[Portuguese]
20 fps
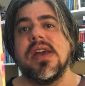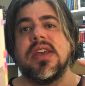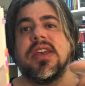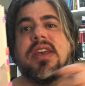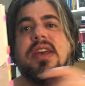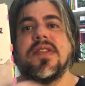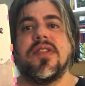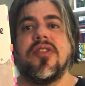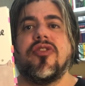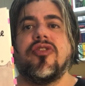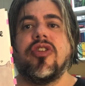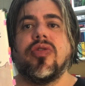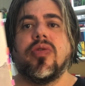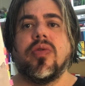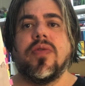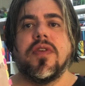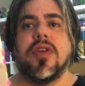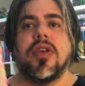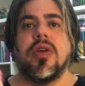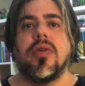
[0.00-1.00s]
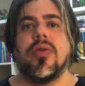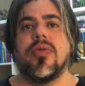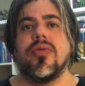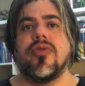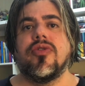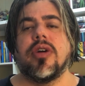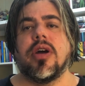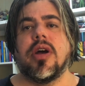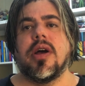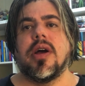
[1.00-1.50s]
E esses títulos que eu
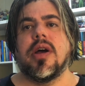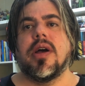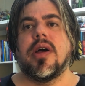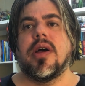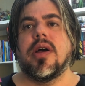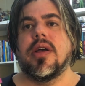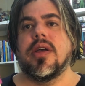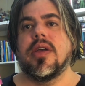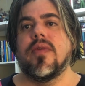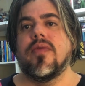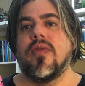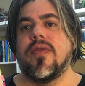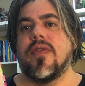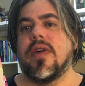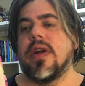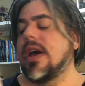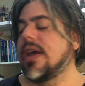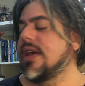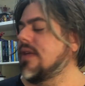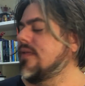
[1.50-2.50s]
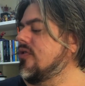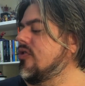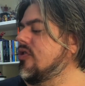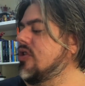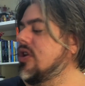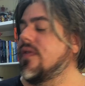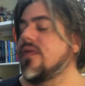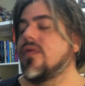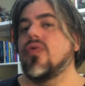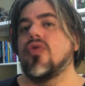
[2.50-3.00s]
já que eu vou falar aqui, esses
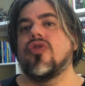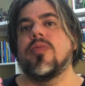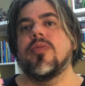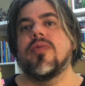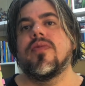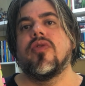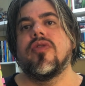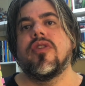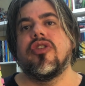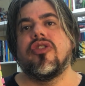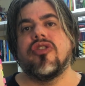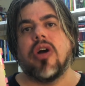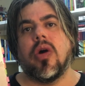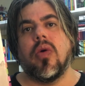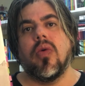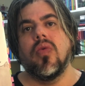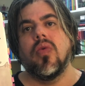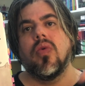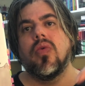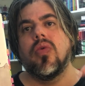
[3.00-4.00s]
três últimos, vou deixar o,